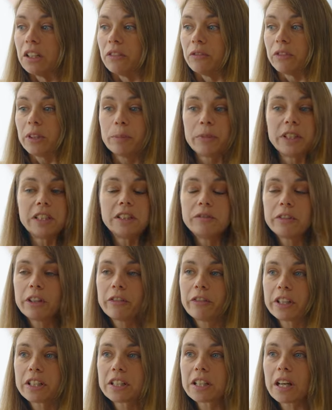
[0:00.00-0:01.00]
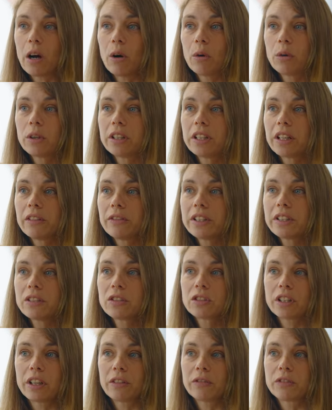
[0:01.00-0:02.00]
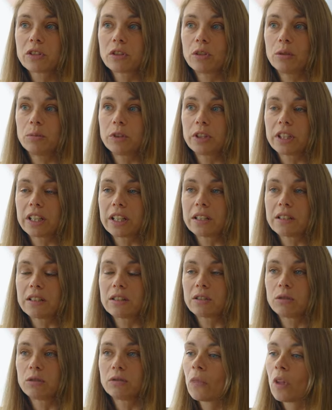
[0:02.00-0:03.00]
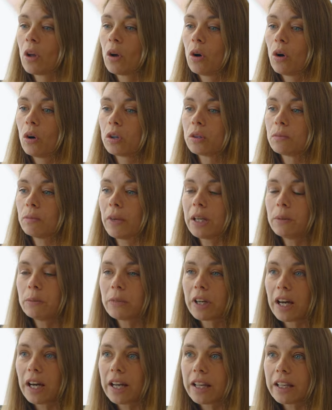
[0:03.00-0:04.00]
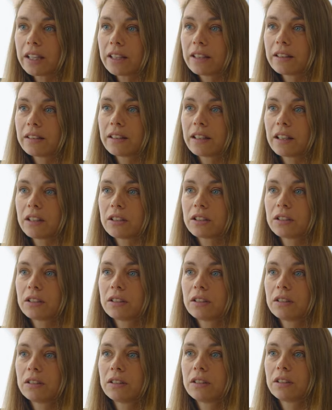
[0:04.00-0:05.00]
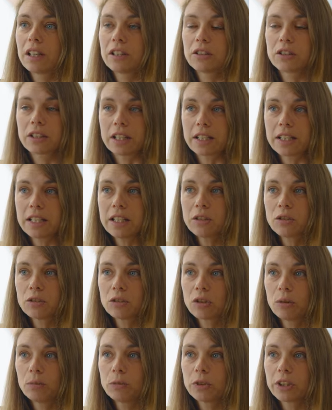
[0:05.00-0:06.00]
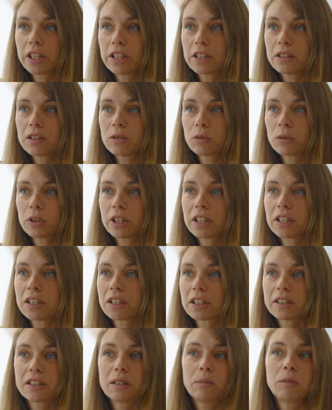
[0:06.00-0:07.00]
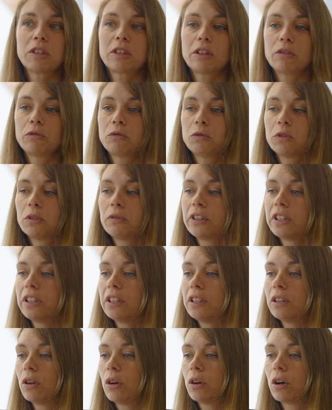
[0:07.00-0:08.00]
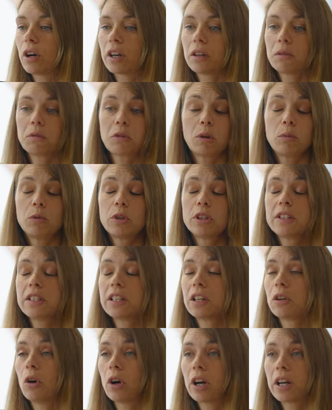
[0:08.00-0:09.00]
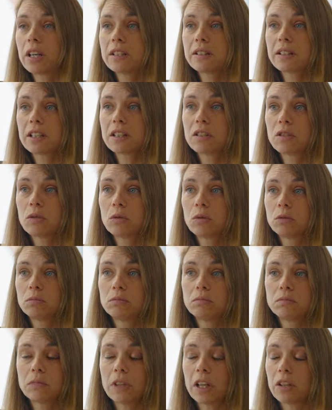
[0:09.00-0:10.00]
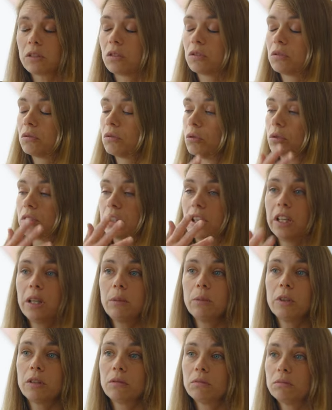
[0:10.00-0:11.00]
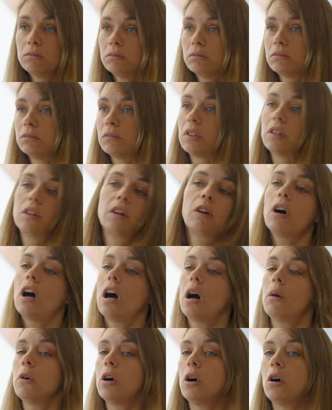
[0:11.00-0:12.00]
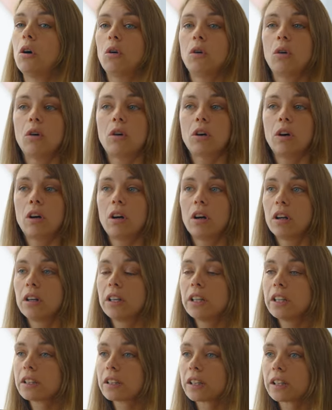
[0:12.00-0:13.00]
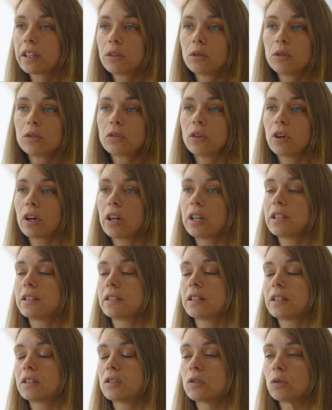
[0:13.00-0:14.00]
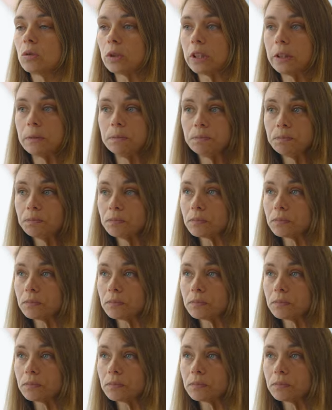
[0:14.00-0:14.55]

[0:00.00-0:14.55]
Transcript: Wie bilden wir Vertrauen in der Wissenschaftskommunikation? Und mein Bereich ist der der strategischen Kommunikation. Ich interessiere mich dafür, wie kommunizieren Organisationen, also Unternehmen, aber auch äh, Nichtregierungsorganisationen